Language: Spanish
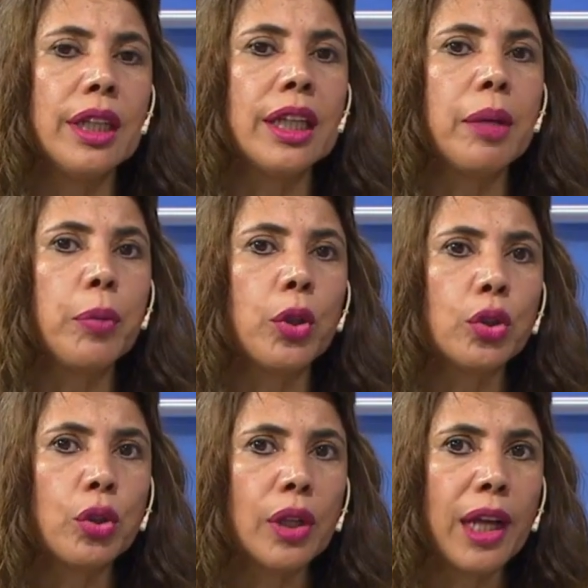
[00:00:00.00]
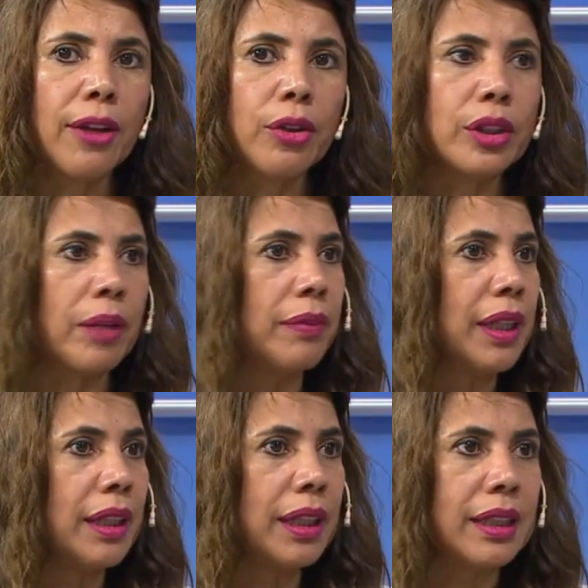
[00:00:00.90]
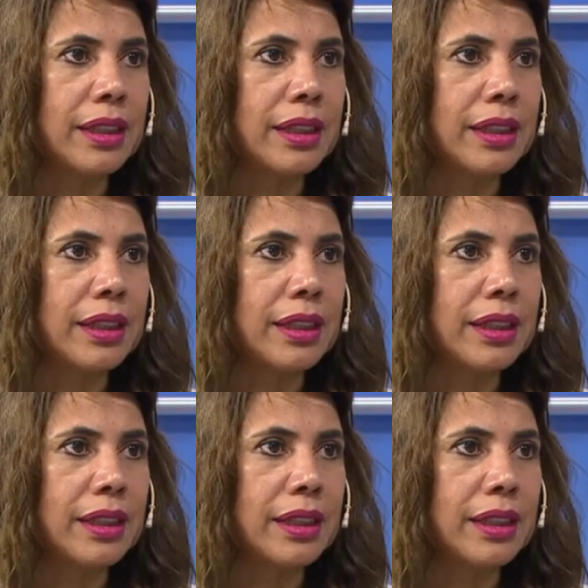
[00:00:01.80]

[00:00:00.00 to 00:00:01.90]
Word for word: y que por otro lado también